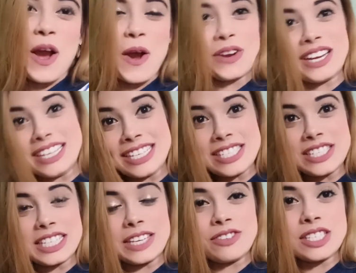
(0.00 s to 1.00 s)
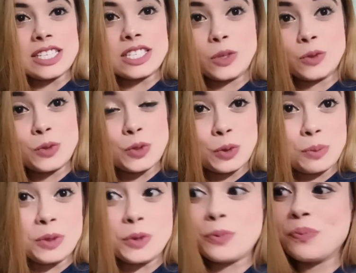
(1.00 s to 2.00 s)
और गणेश जी की वजह से हूँ जो
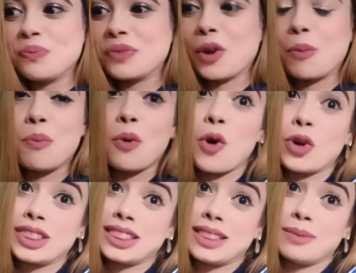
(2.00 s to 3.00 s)
भी हूँ और बहुत